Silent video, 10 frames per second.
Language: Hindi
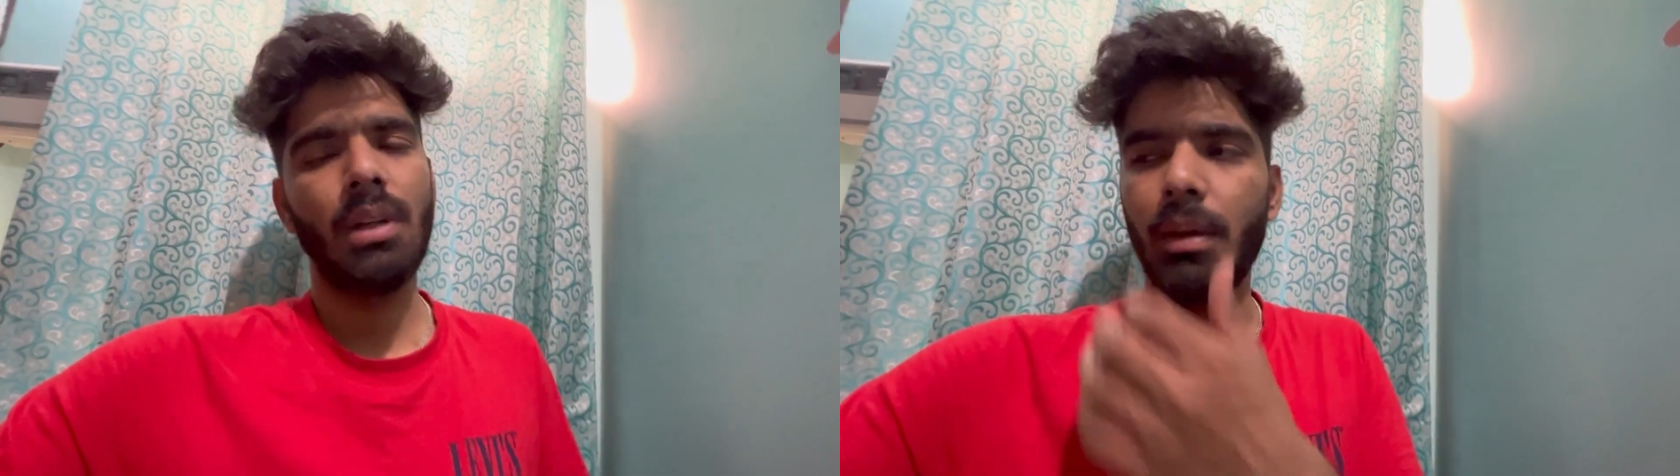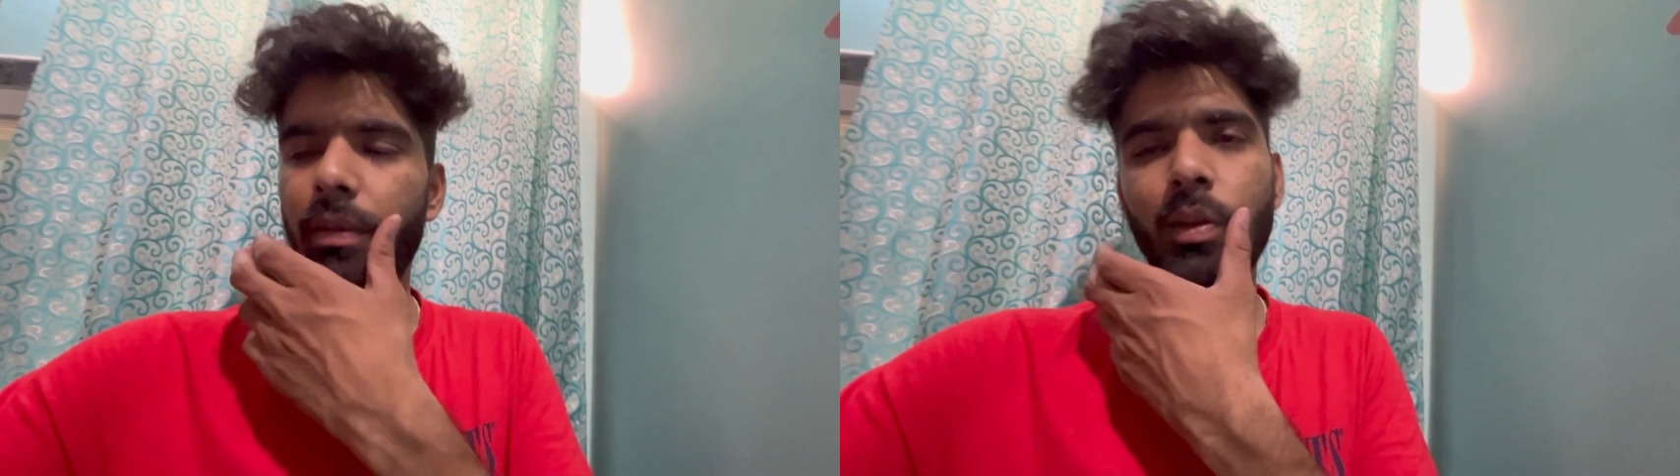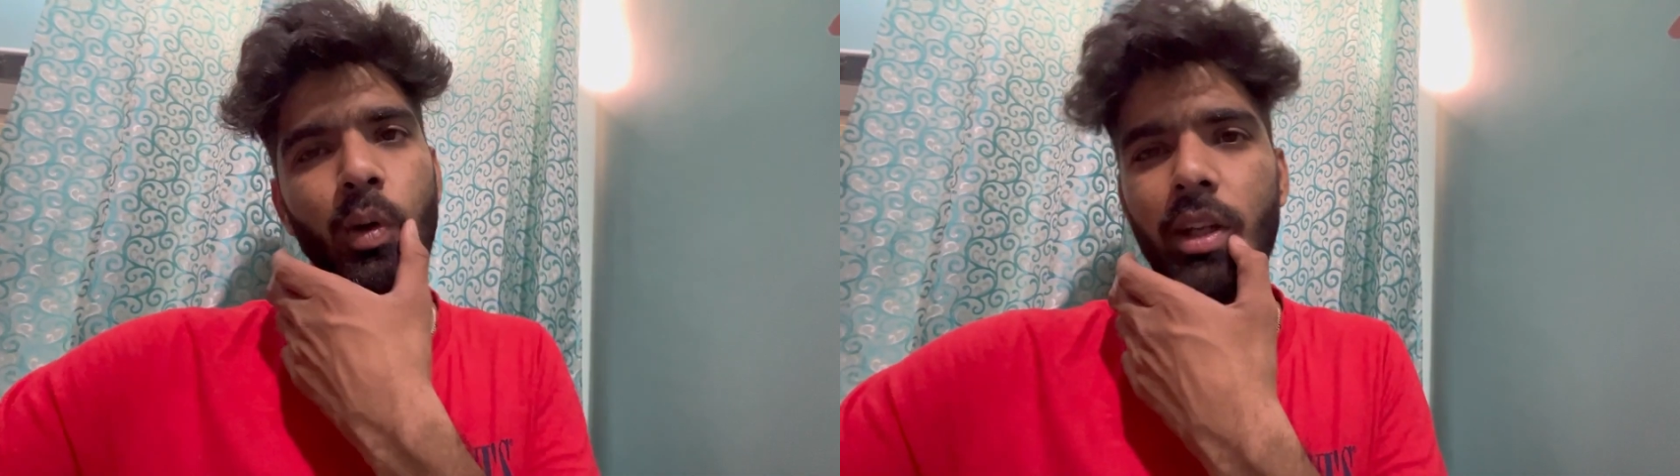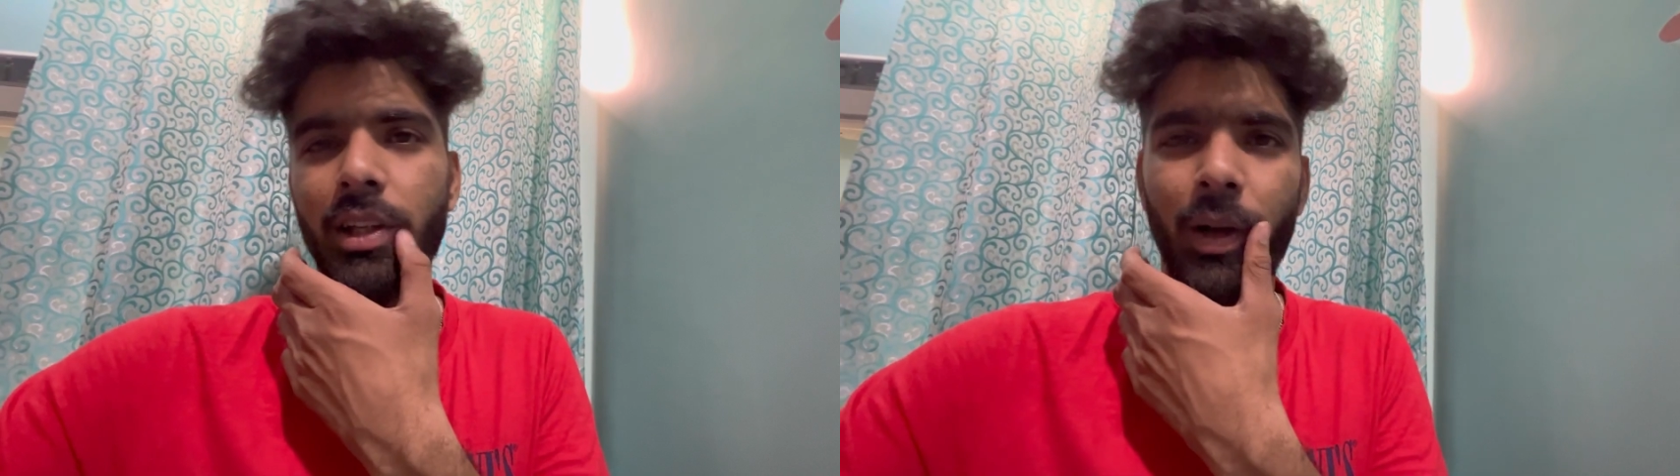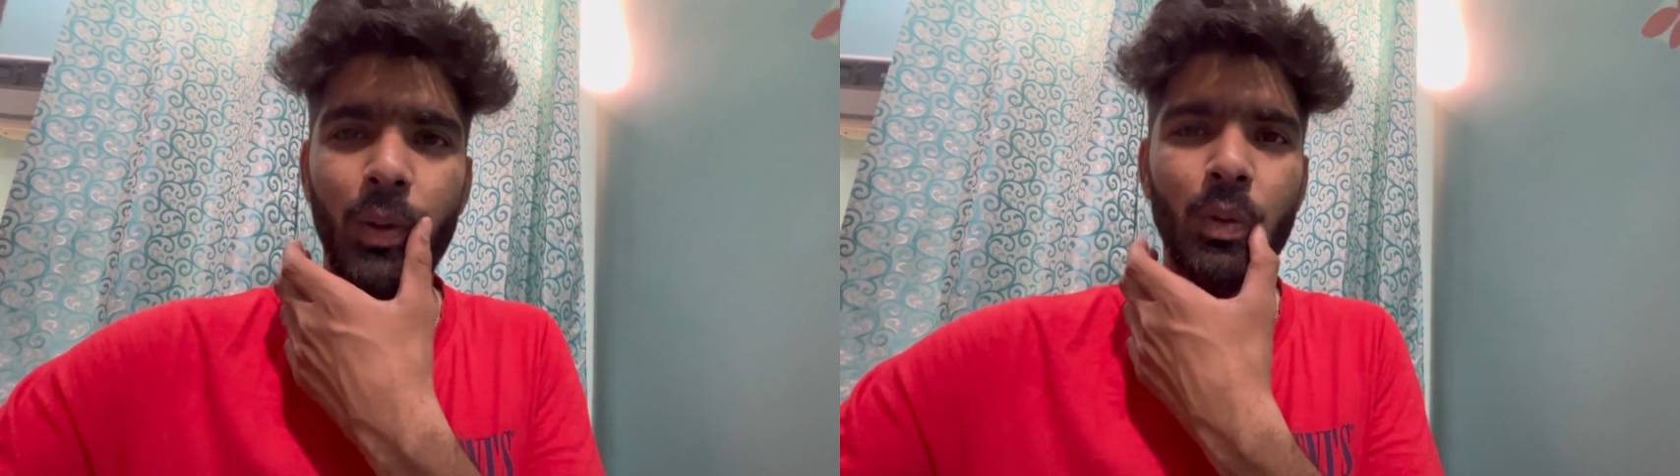अब मैं सोने
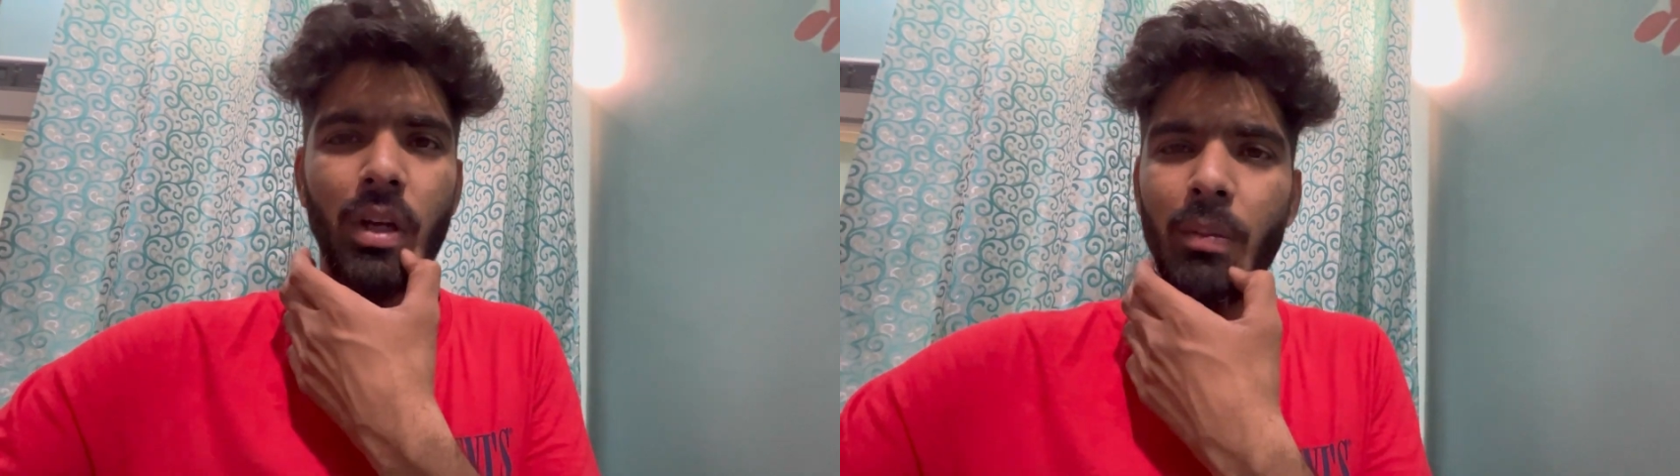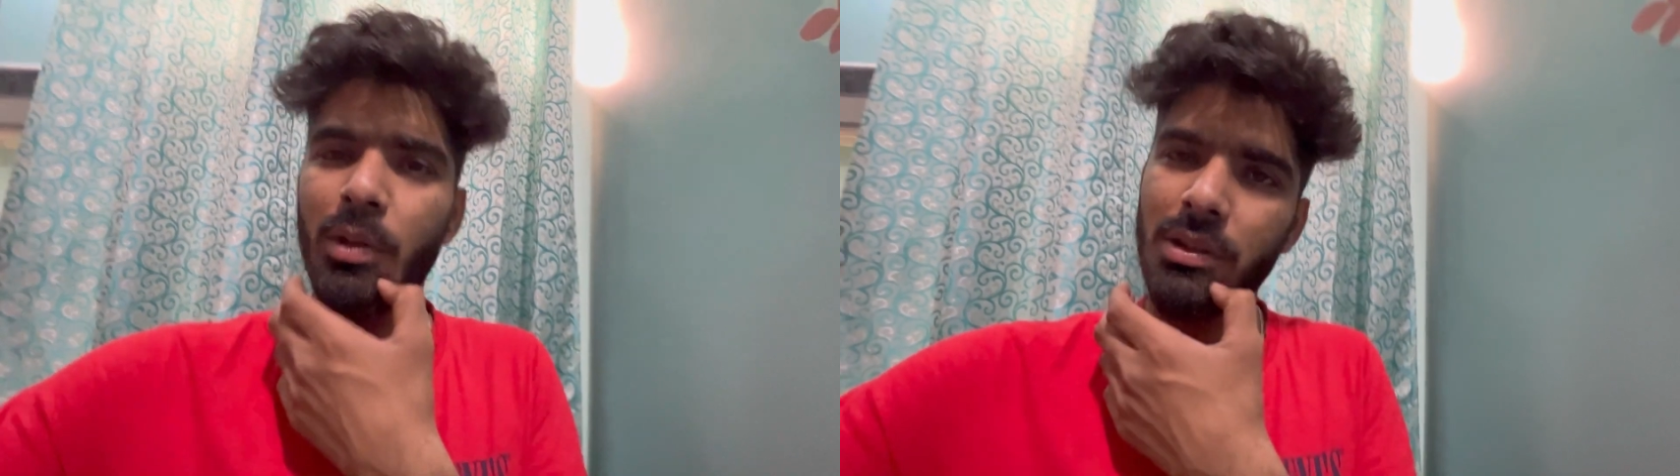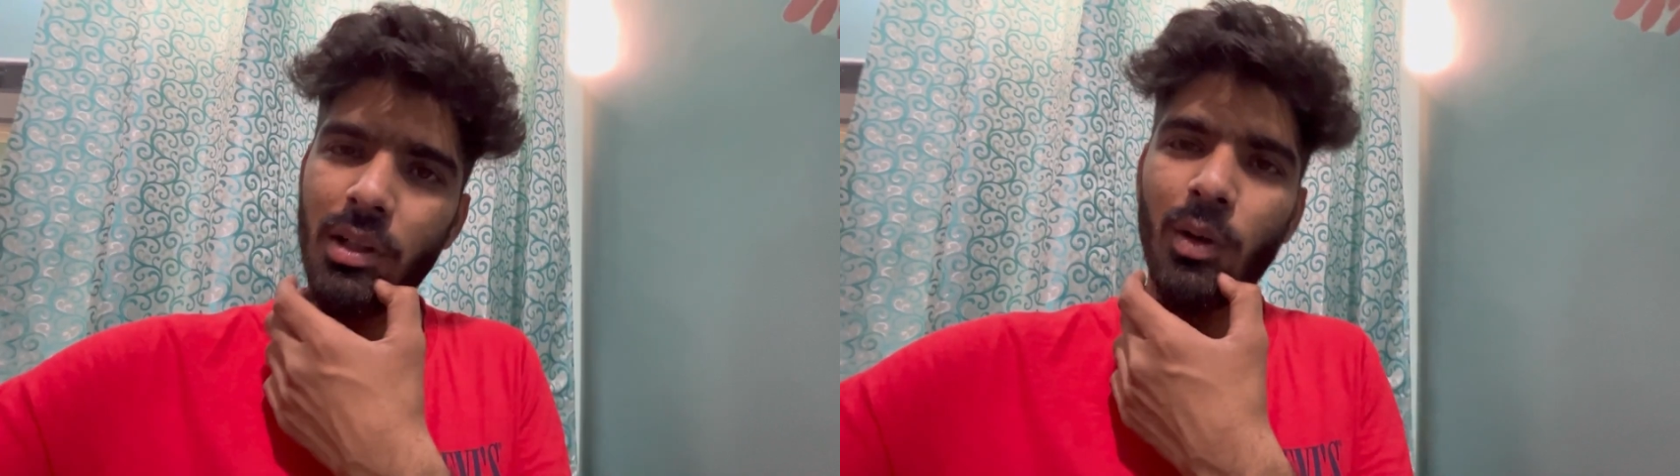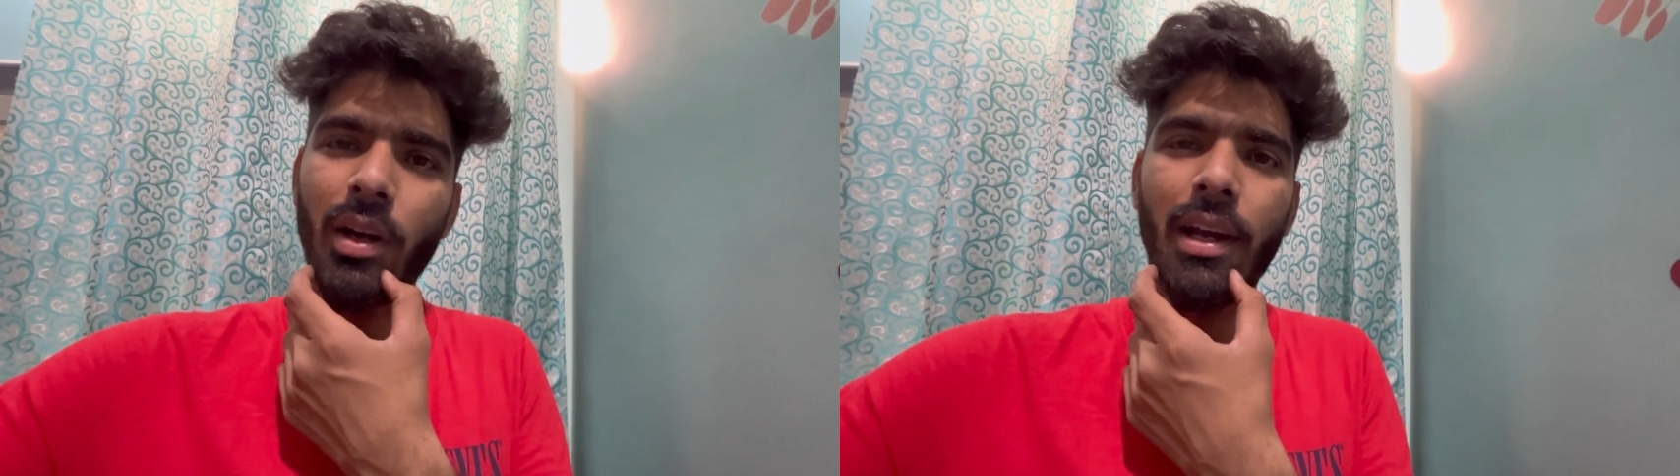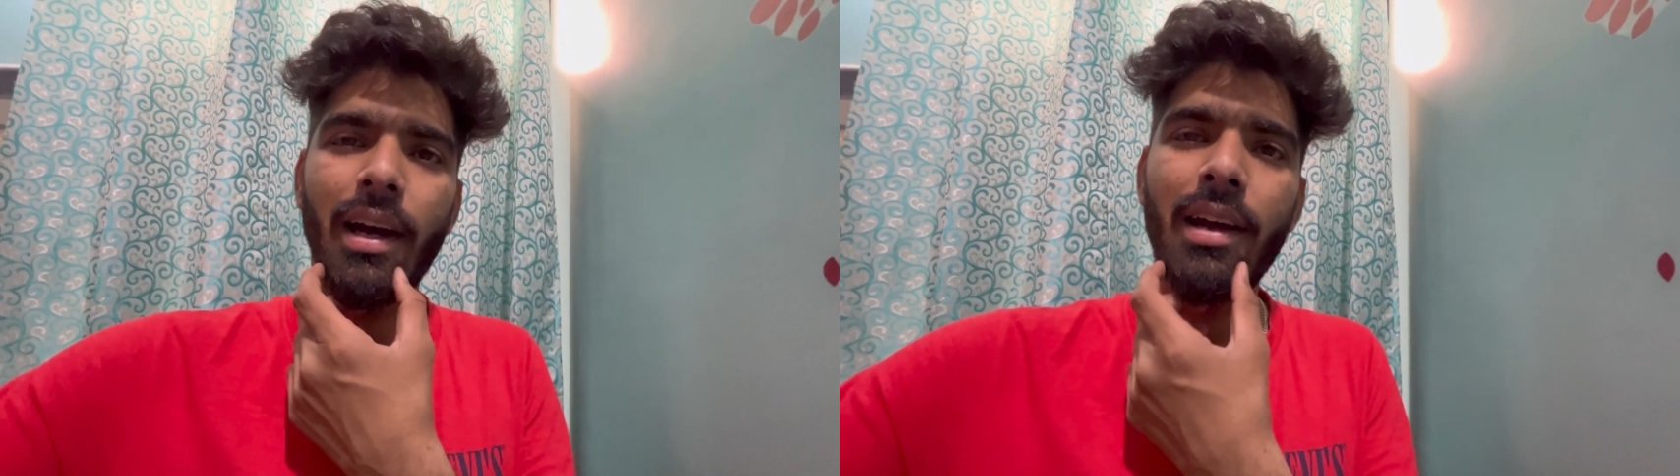जा रहा हूँ क्योंकि मुझे हो
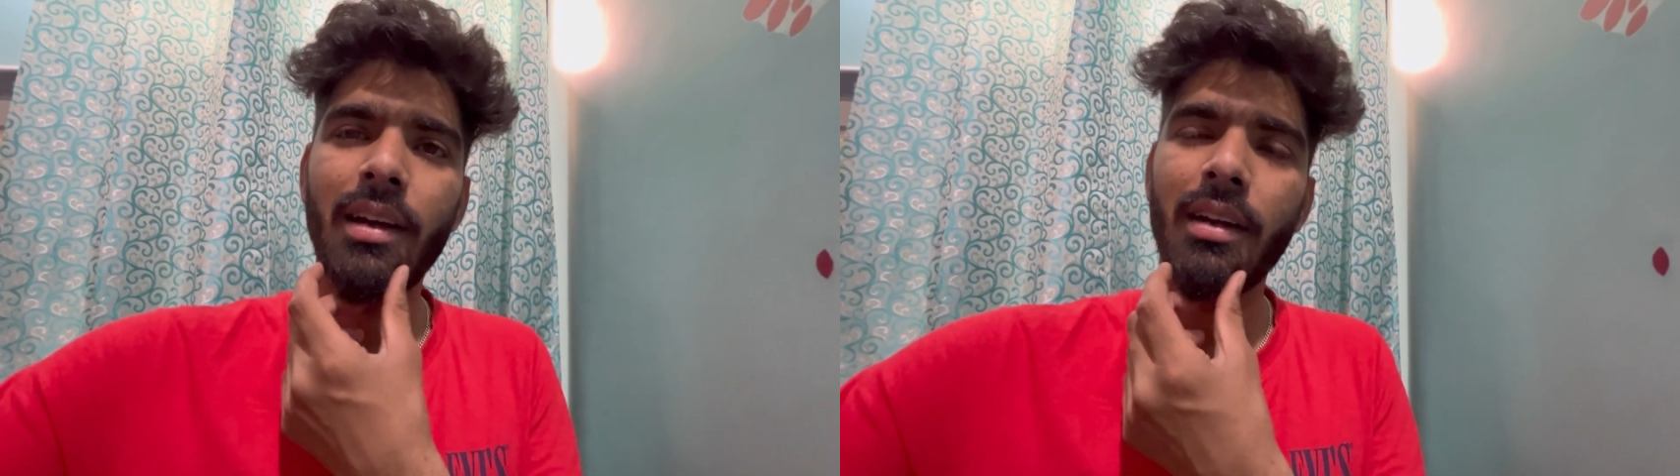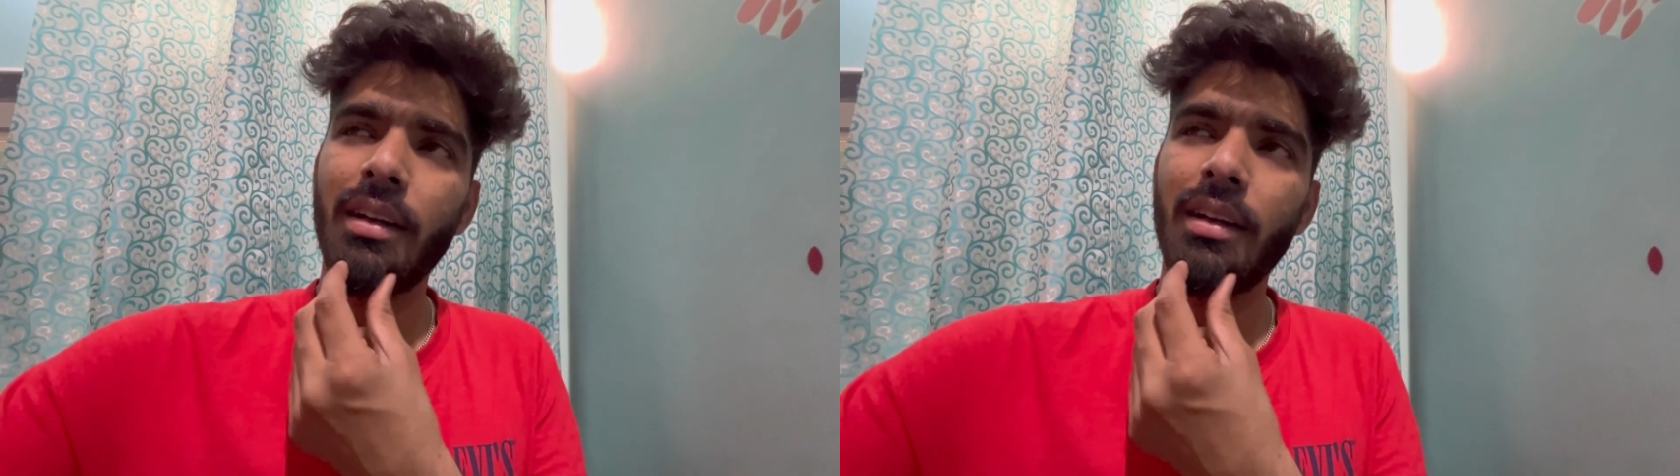गया है